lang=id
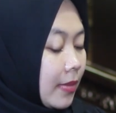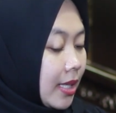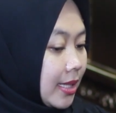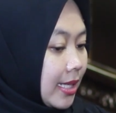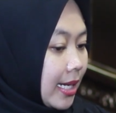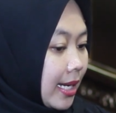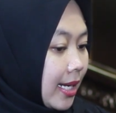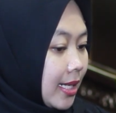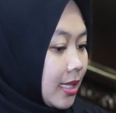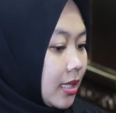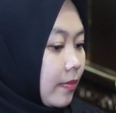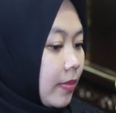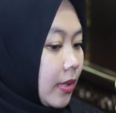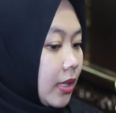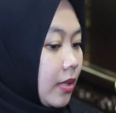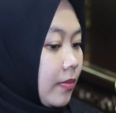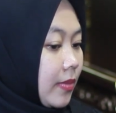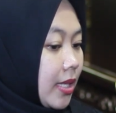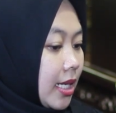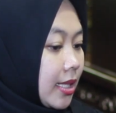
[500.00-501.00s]
Berjalan
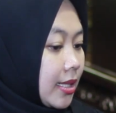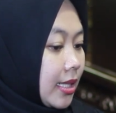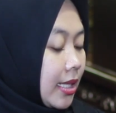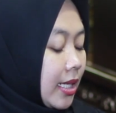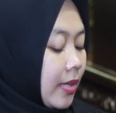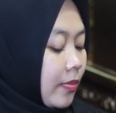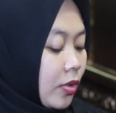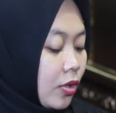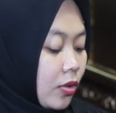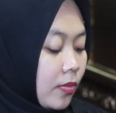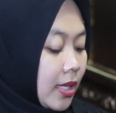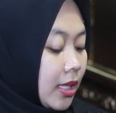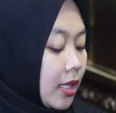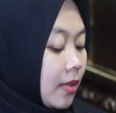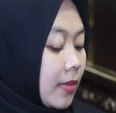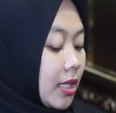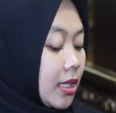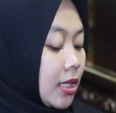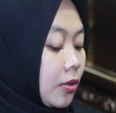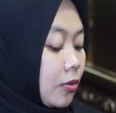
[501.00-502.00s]
seperti biasanya
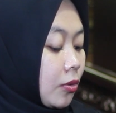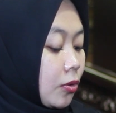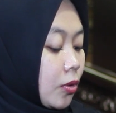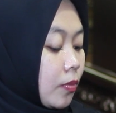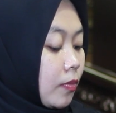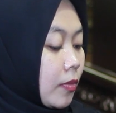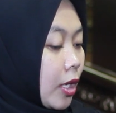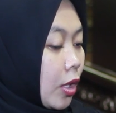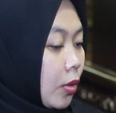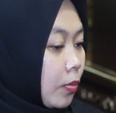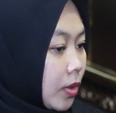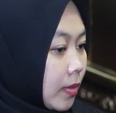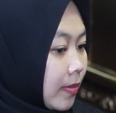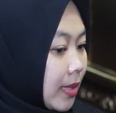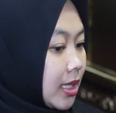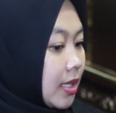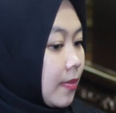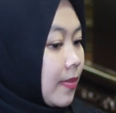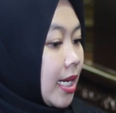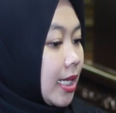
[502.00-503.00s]
pengobatan masih tutup walaupun
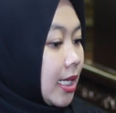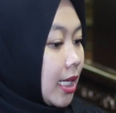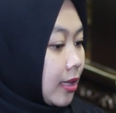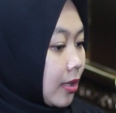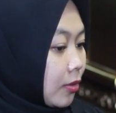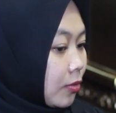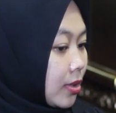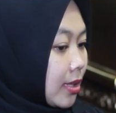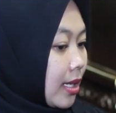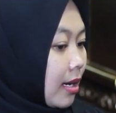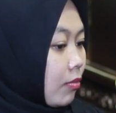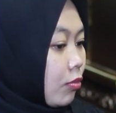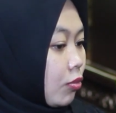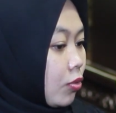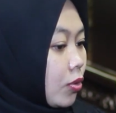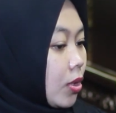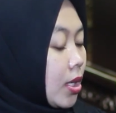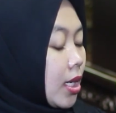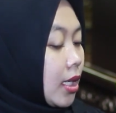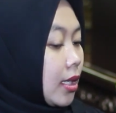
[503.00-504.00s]
masih banyak terus
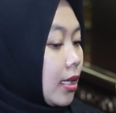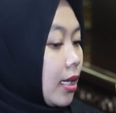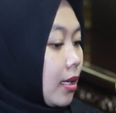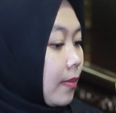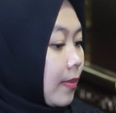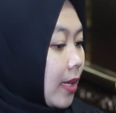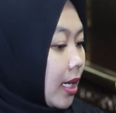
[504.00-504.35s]
tamu hmm. dari